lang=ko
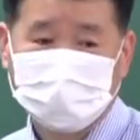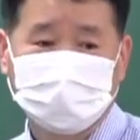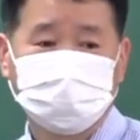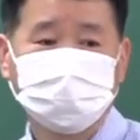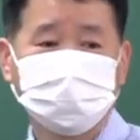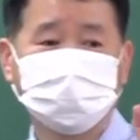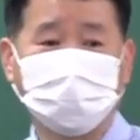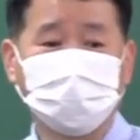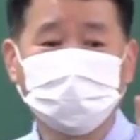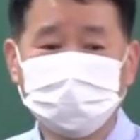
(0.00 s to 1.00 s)
처음에
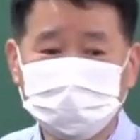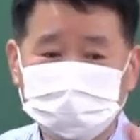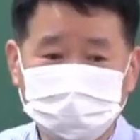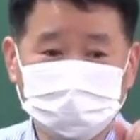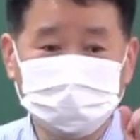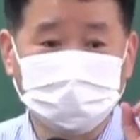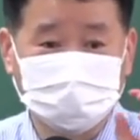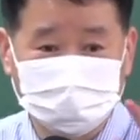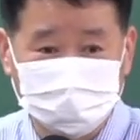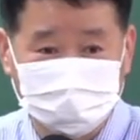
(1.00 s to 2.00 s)
나오는 걸 위주로
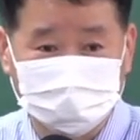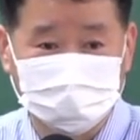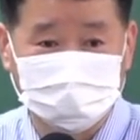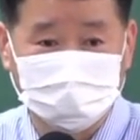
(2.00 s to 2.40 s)
하자고 이제